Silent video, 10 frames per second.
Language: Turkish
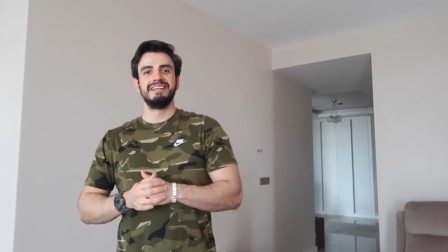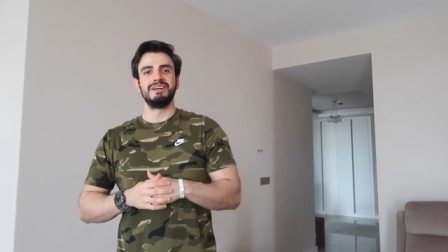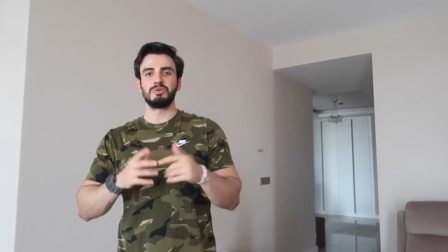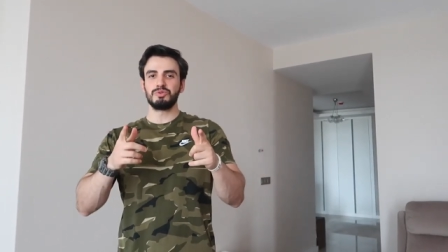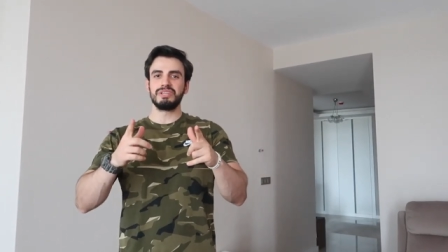
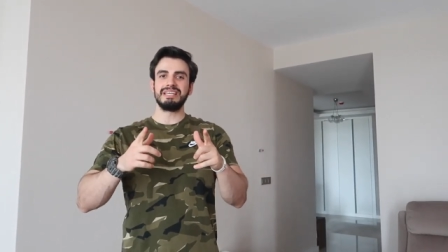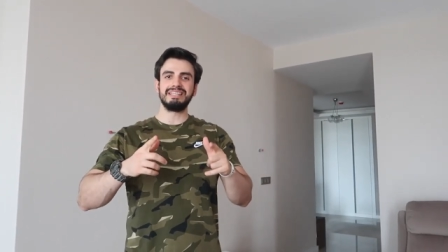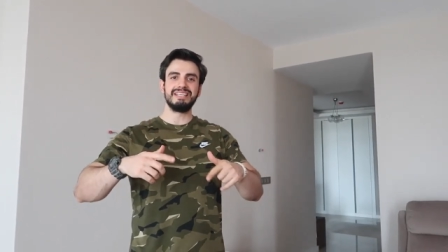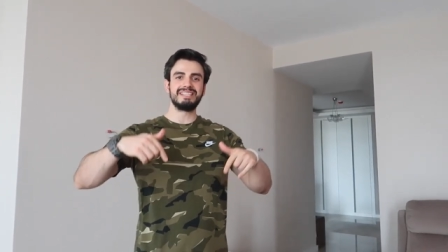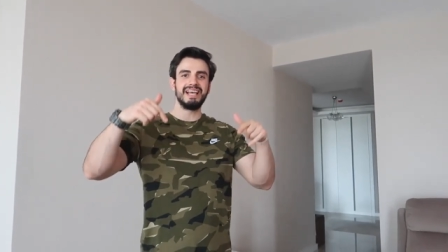Hoşunuza
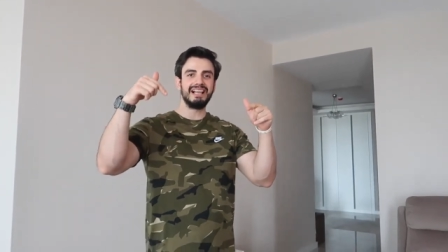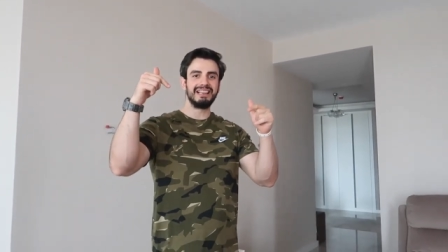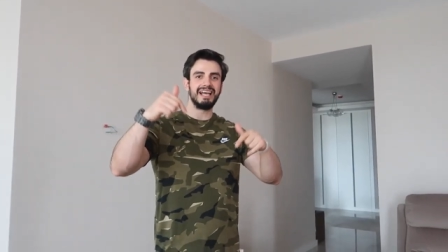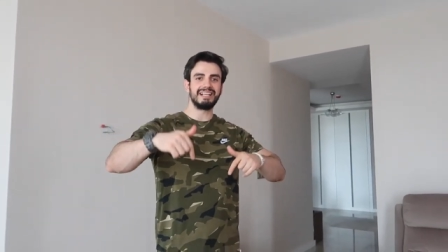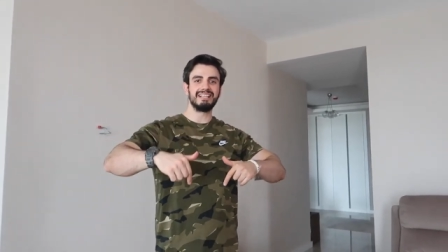gittiyse
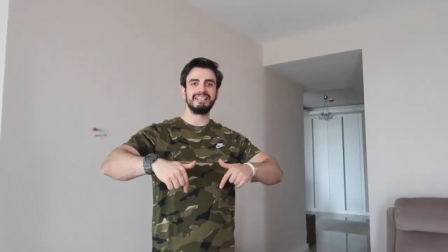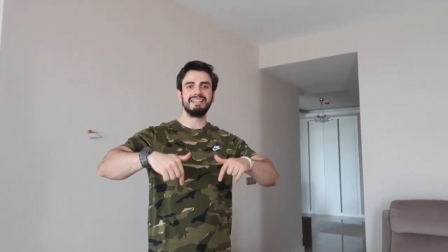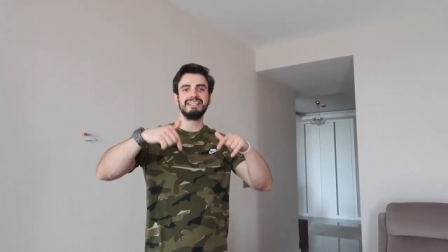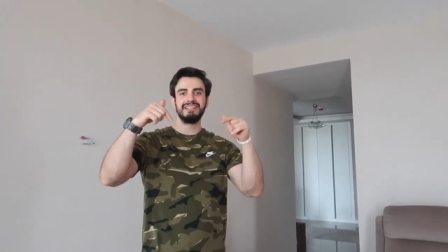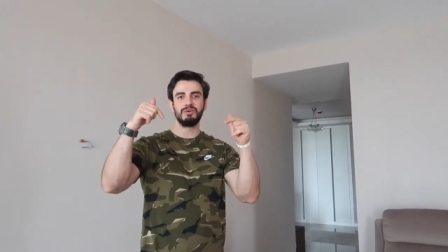
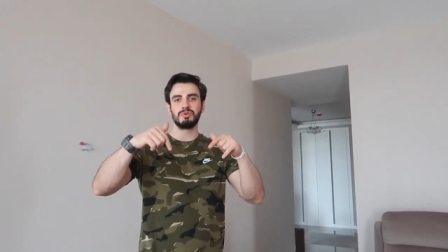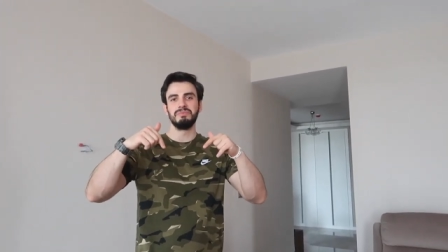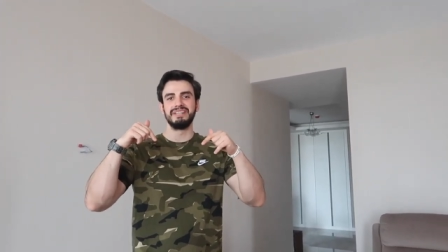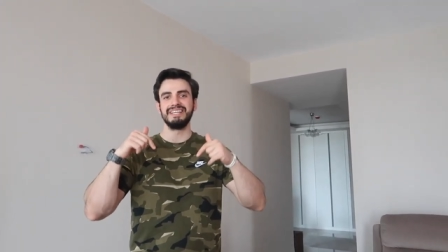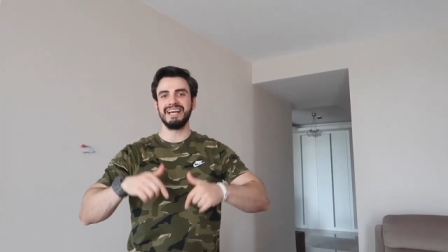like'ları,
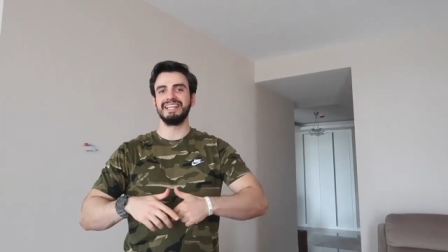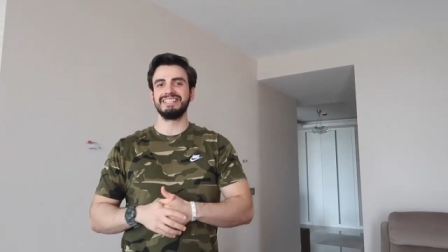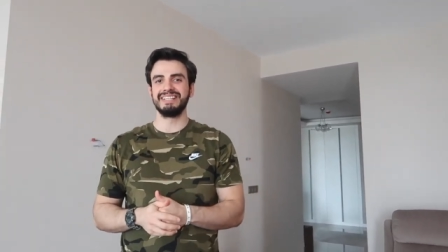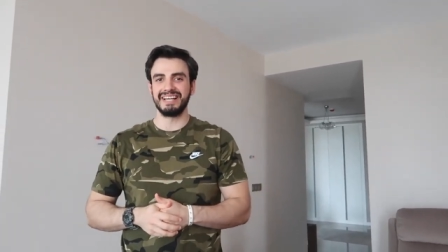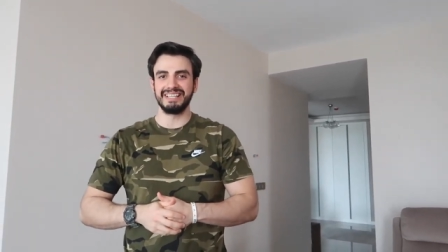yorumları
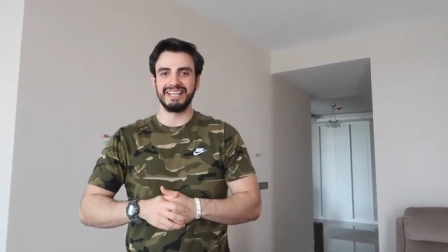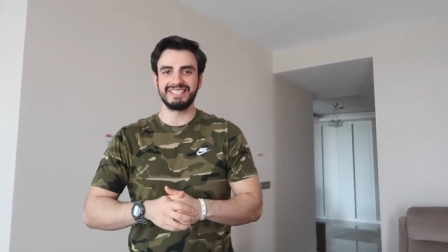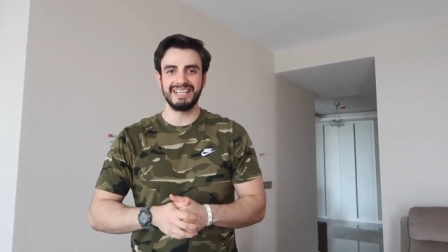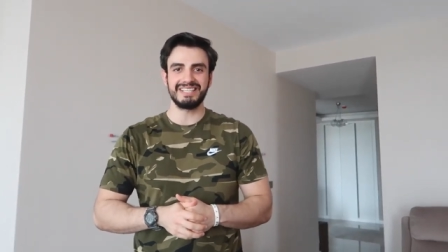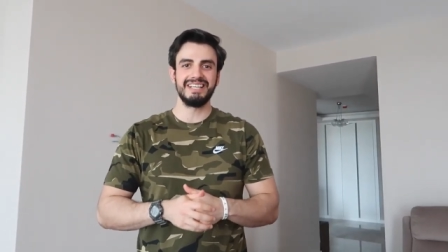yağdırın
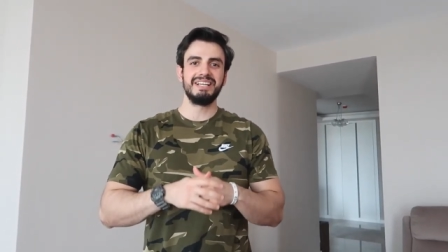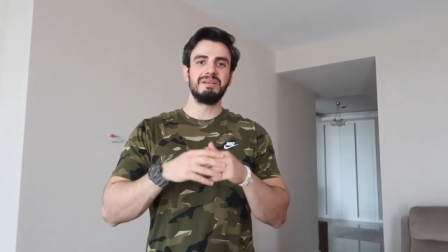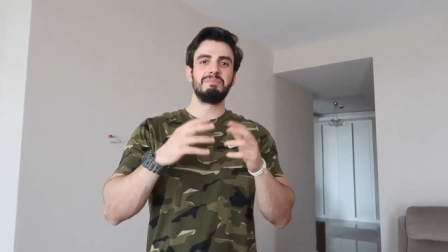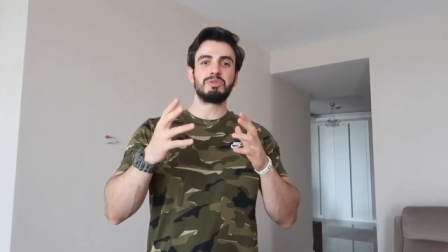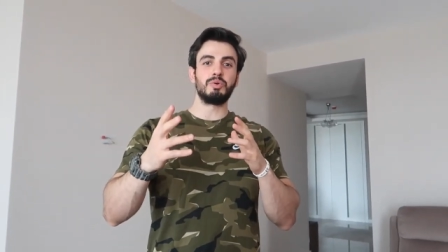arkadaşlar.
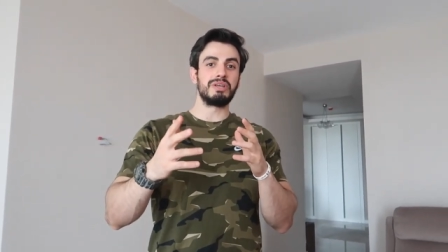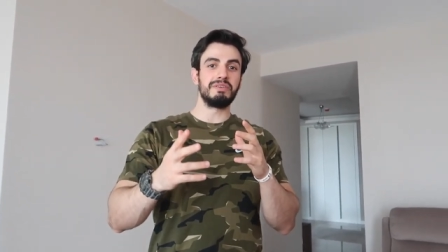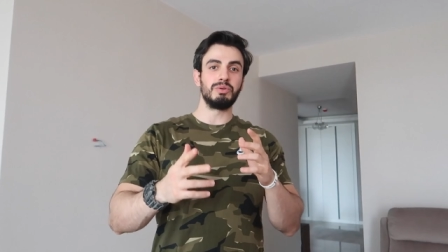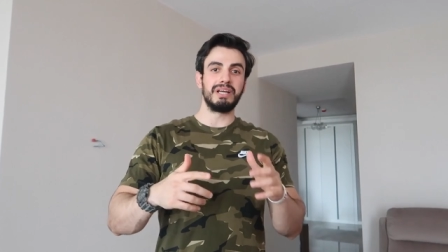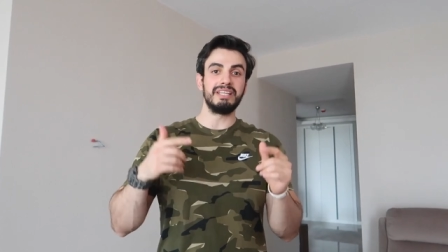Bir sonraki
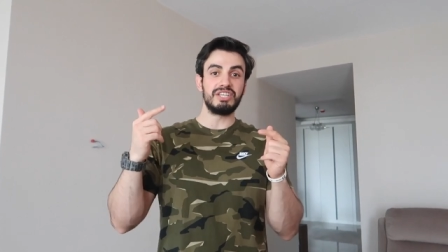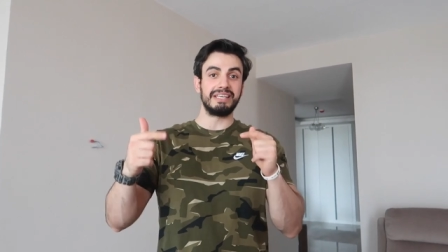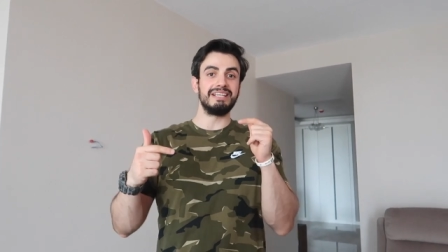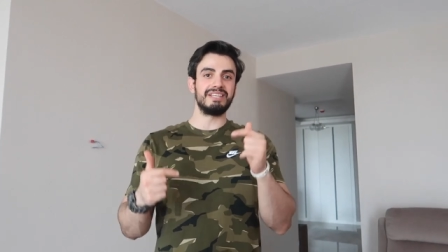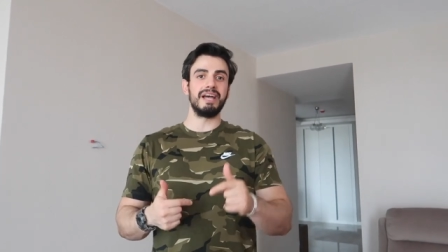videolarda
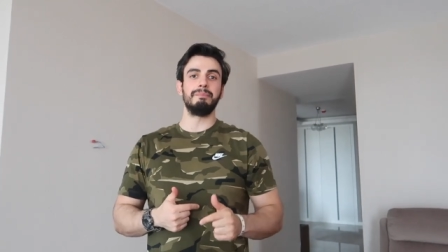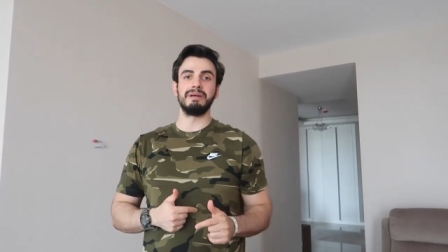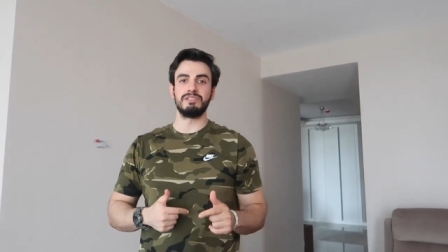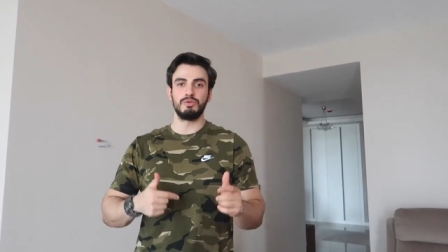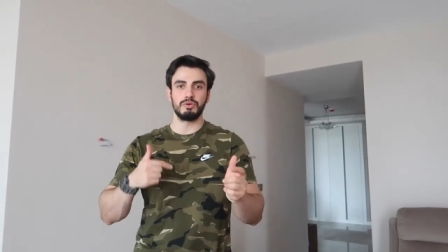çekilişle
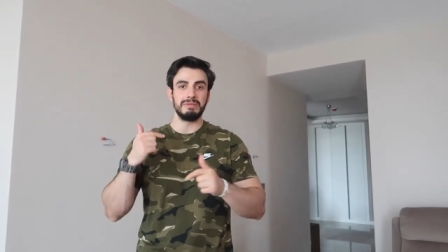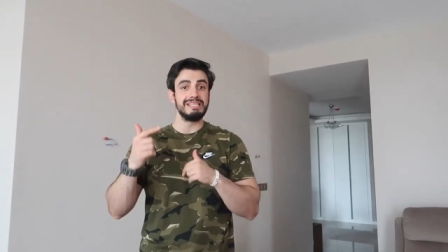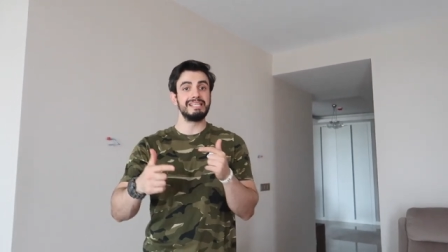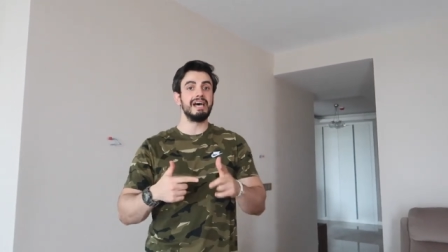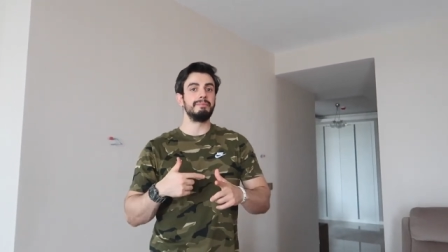yapmak istiyorum.
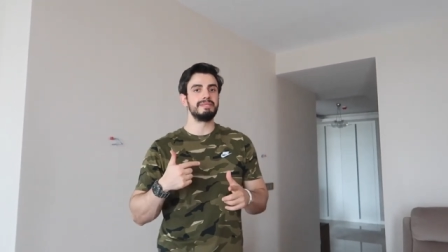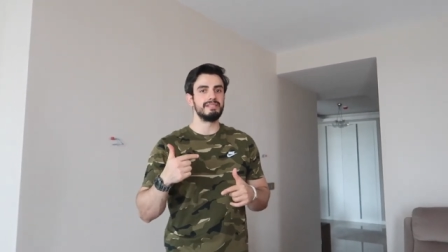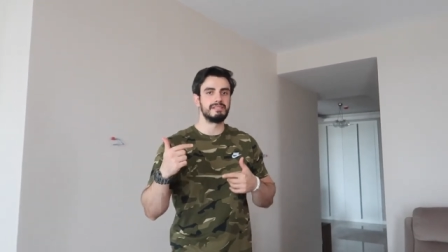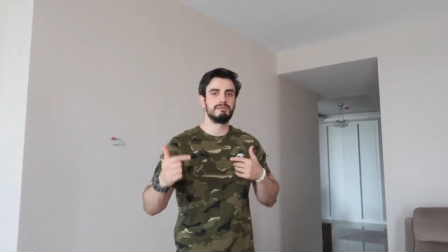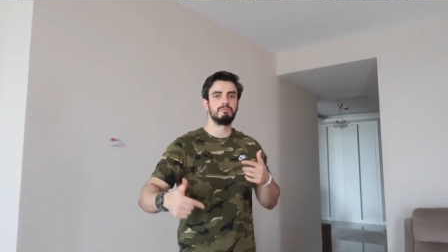İster
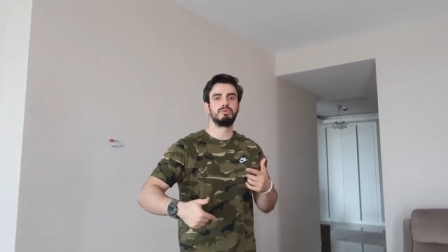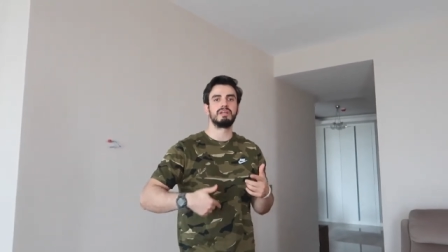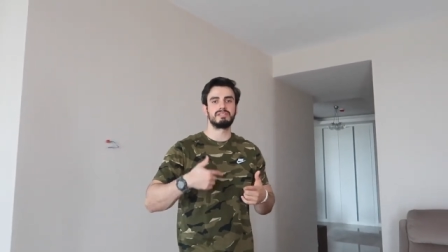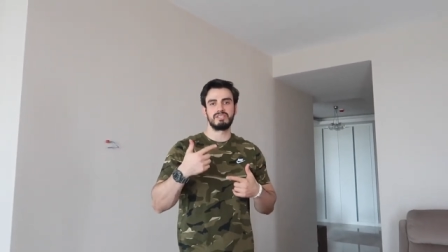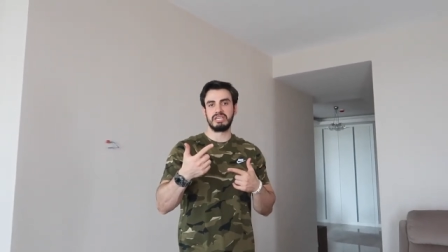misiniz bu
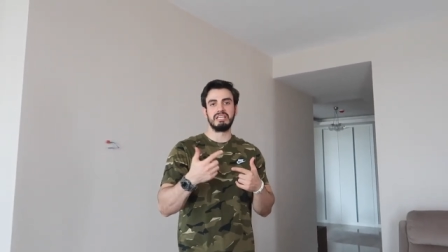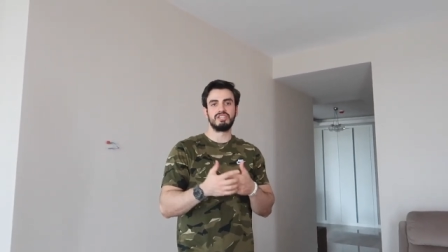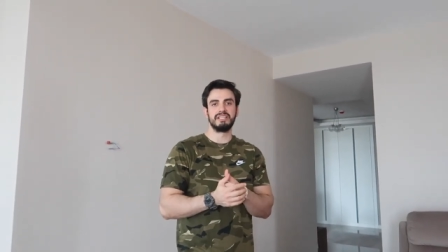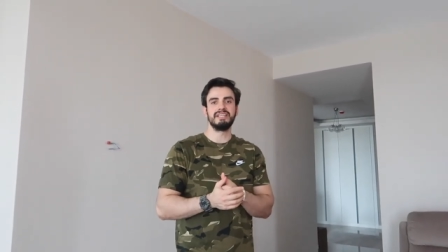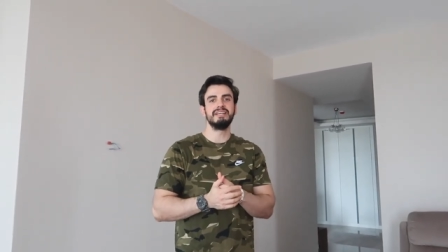tarz
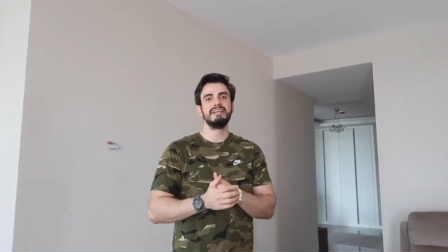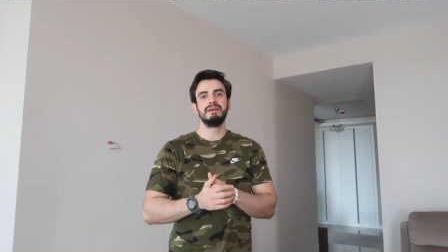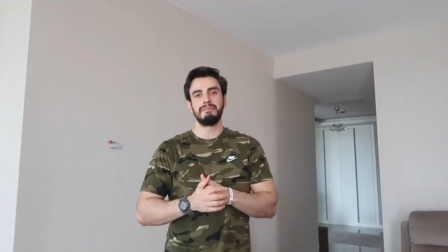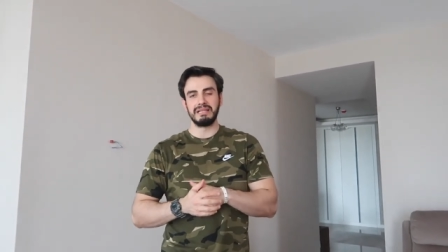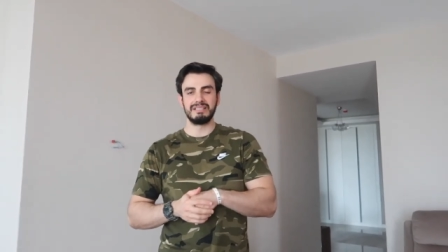çekilişleri?
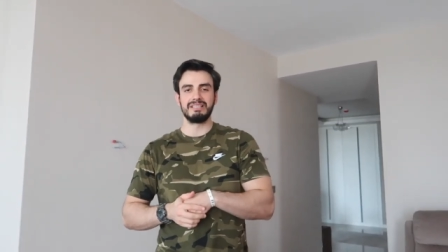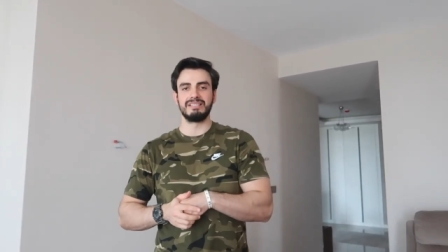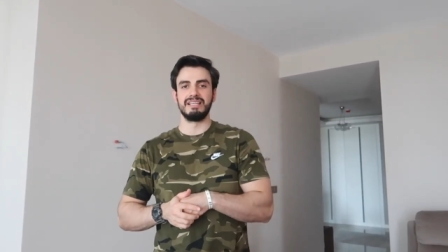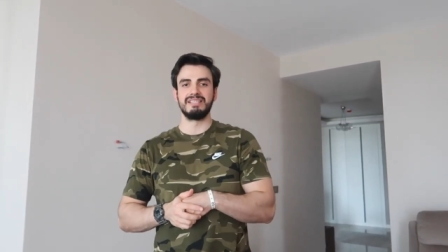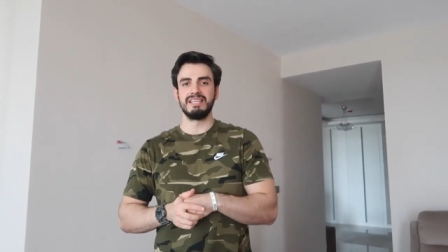
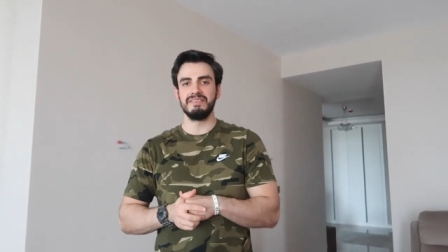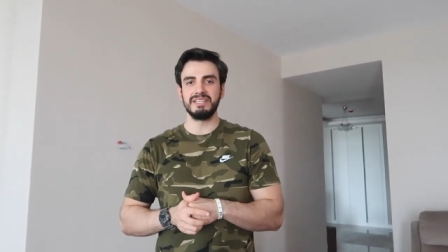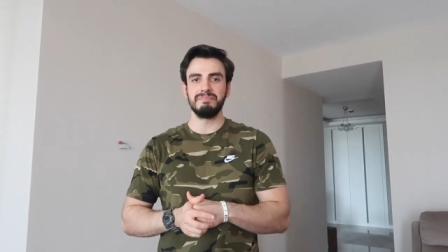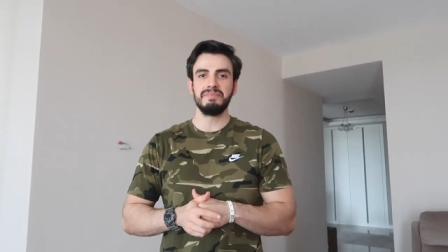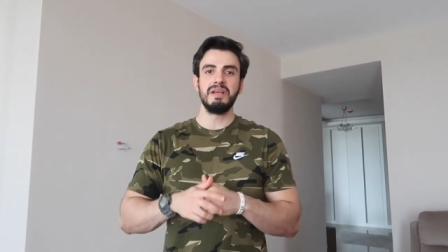Belirtirseniz
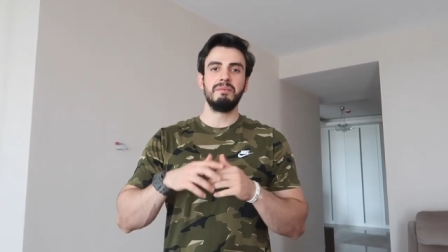sevinirim.